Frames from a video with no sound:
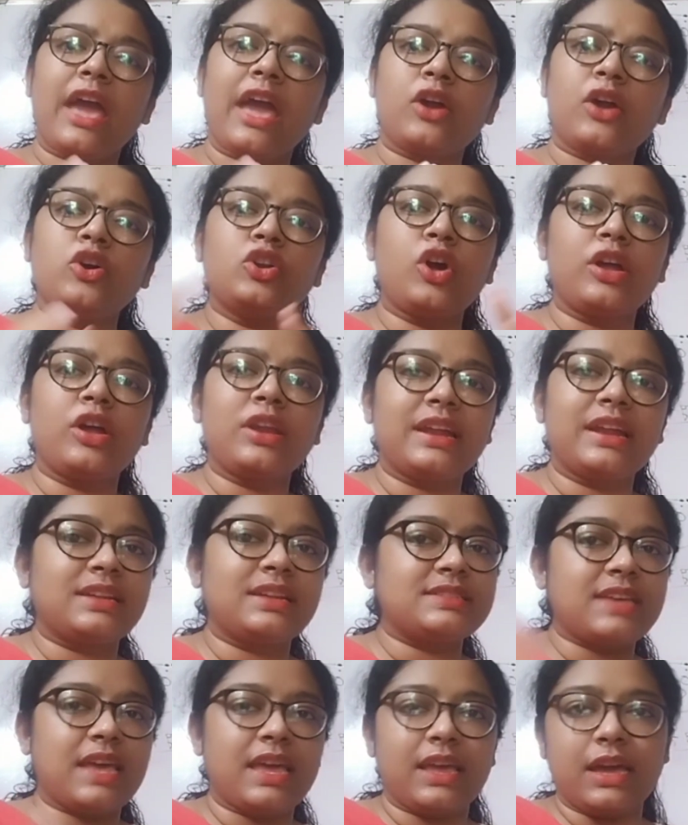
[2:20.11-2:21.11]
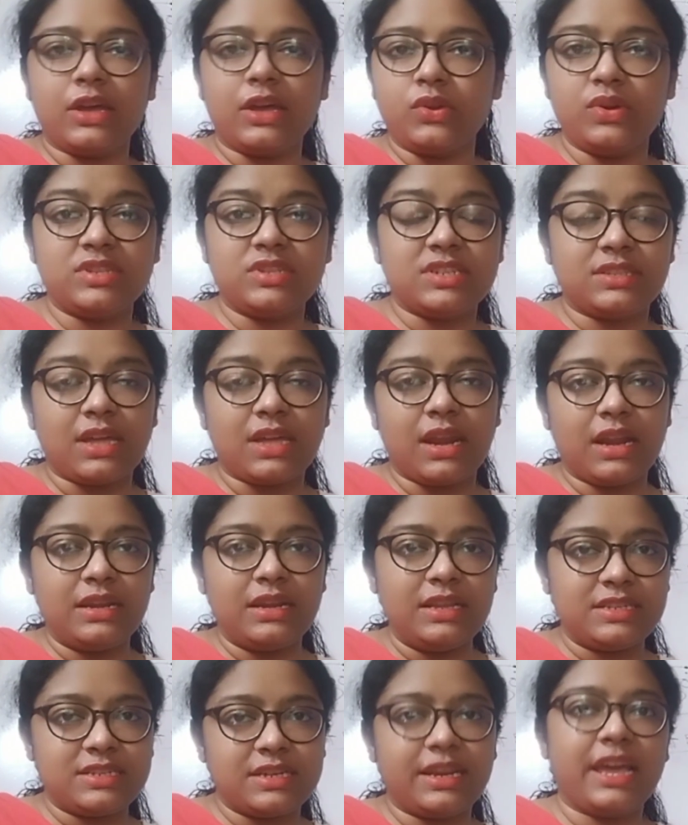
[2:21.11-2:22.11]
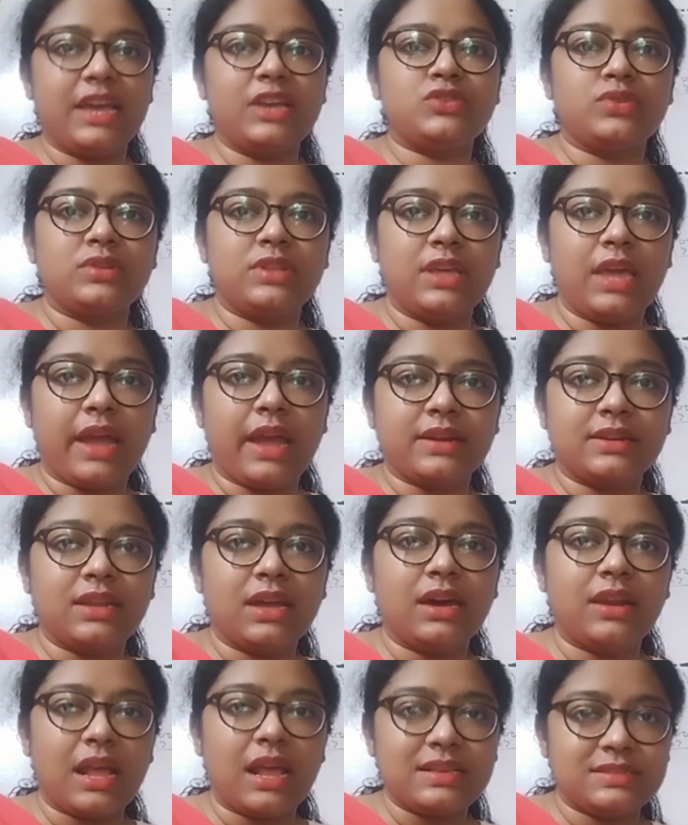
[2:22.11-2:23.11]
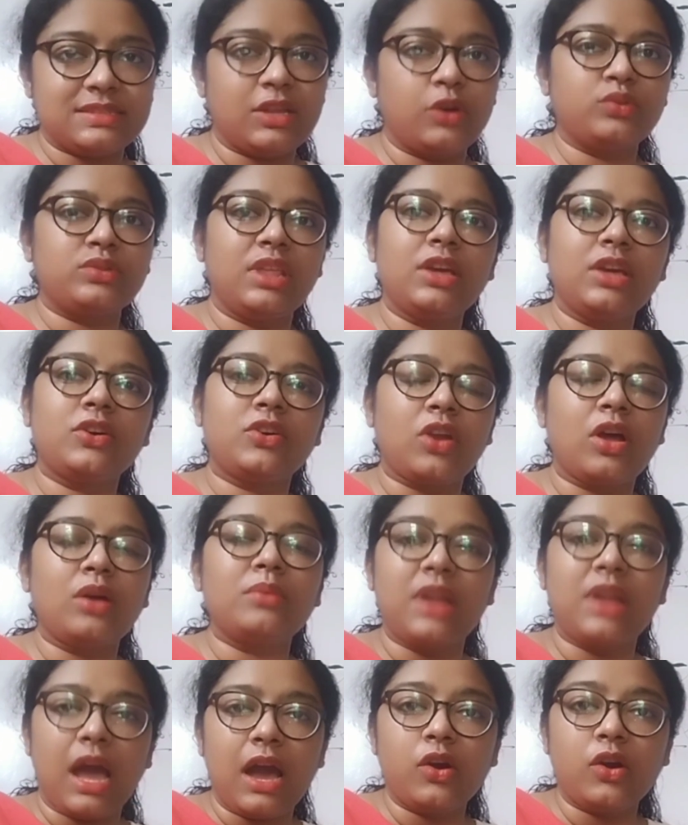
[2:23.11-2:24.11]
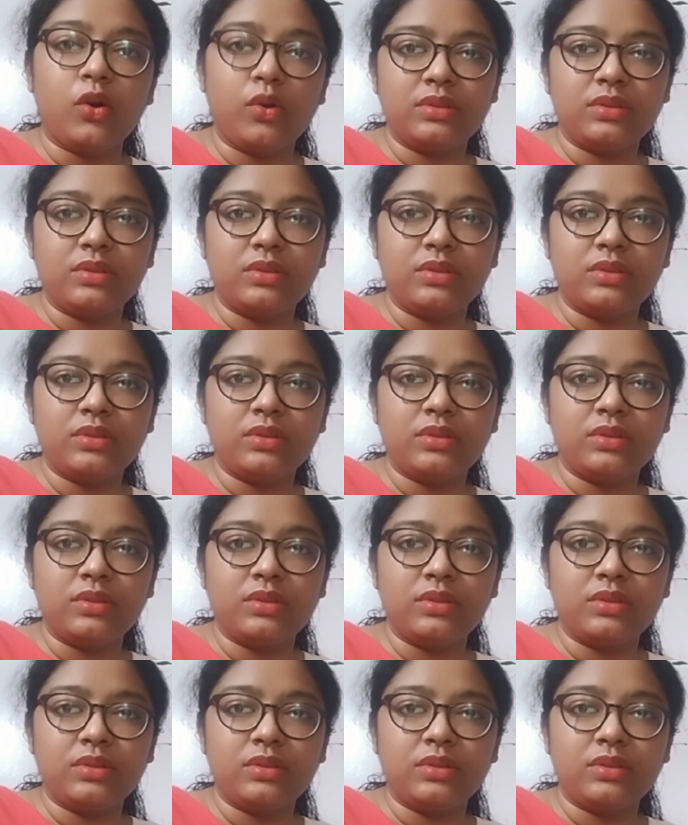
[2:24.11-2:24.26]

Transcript: এখনও অনেকটা জায়গা রয়েছে তারা নিজেরাই যদি একটা রাস্তা অতিক্রম না